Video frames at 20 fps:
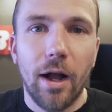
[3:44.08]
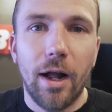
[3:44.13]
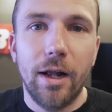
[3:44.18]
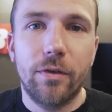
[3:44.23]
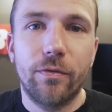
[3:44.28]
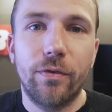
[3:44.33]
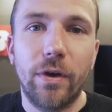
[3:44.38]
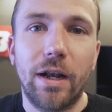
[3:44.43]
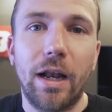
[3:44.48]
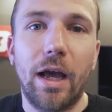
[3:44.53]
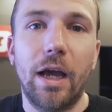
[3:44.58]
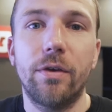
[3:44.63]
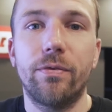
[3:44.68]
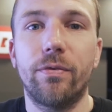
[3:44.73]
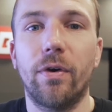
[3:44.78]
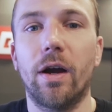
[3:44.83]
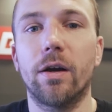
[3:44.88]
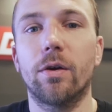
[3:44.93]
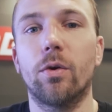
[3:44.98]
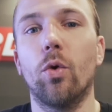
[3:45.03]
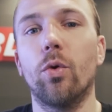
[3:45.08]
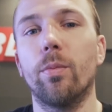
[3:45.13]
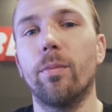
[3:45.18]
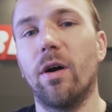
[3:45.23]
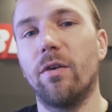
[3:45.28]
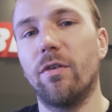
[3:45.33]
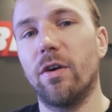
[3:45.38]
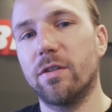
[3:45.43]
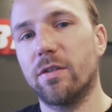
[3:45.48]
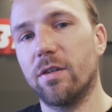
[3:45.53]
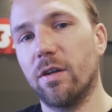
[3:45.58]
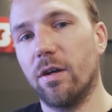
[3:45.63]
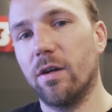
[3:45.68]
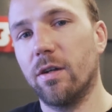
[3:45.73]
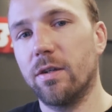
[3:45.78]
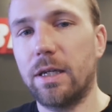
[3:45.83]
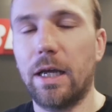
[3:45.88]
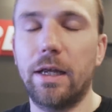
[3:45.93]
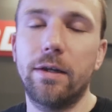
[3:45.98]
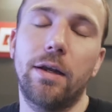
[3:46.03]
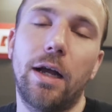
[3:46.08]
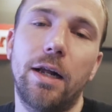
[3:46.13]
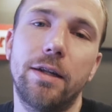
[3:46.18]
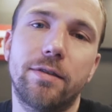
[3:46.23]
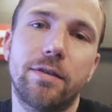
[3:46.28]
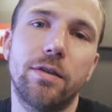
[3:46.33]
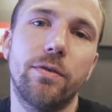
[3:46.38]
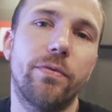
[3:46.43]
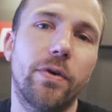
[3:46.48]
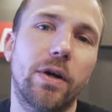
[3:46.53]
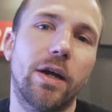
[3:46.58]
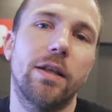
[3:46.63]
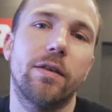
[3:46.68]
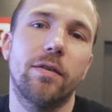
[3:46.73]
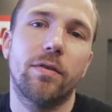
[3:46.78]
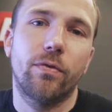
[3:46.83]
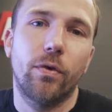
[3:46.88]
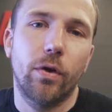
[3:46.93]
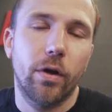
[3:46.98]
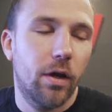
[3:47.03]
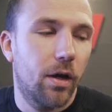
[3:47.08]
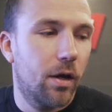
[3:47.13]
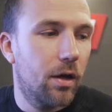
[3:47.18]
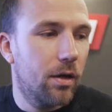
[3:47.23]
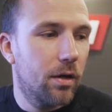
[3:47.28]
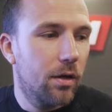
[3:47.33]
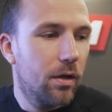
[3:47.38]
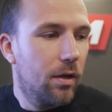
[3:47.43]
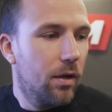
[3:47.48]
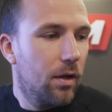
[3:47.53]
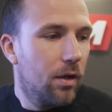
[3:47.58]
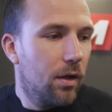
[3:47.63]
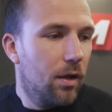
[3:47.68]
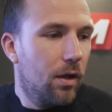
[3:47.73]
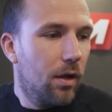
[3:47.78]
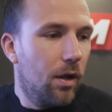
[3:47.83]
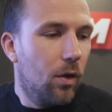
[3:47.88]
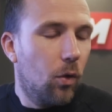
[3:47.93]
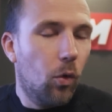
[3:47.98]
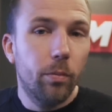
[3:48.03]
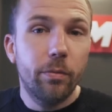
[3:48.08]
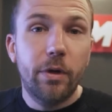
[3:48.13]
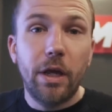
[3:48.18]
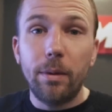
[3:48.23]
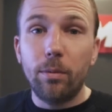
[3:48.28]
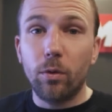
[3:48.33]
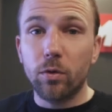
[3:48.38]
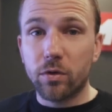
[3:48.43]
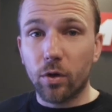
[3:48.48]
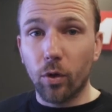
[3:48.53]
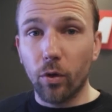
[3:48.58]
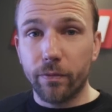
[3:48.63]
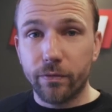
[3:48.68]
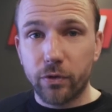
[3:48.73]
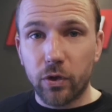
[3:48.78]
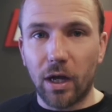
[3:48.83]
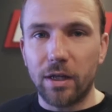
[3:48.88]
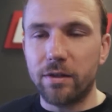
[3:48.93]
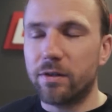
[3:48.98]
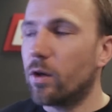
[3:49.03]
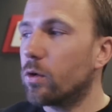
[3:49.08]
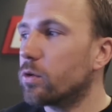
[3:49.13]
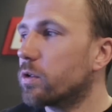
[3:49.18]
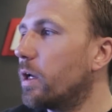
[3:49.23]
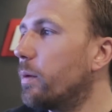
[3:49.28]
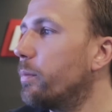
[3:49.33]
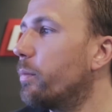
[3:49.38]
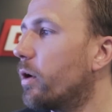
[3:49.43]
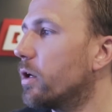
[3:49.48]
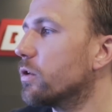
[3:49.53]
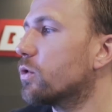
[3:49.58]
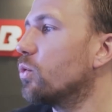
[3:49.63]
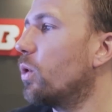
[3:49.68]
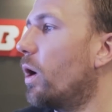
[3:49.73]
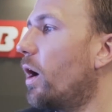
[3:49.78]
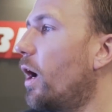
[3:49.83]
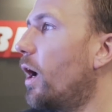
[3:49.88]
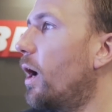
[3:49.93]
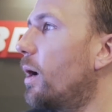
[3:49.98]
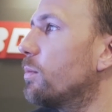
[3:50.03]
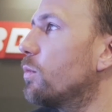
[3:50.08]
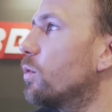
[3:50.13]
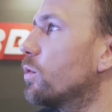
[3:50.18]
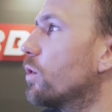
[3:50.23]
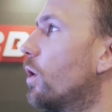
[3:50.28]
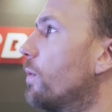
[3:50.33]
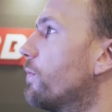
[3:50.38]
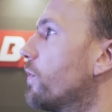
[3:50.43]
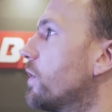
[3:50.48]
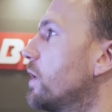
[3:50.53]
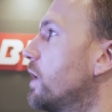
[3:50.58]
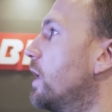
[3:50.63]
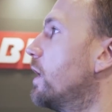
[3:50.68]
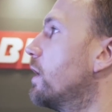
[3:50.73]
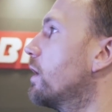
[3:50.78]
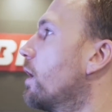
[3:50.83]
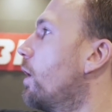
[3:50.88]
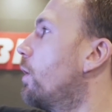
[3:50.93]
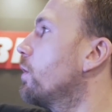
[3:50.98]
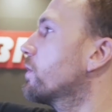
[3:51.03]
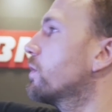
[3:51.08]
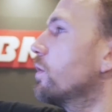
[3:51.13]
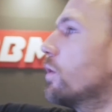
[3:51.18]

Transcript: als Vergleich fahren. Gucken mal, was er dann als Differenz von der Umgebungsluft zur Ansaugtemperatur haben und ob wir hier hinten raus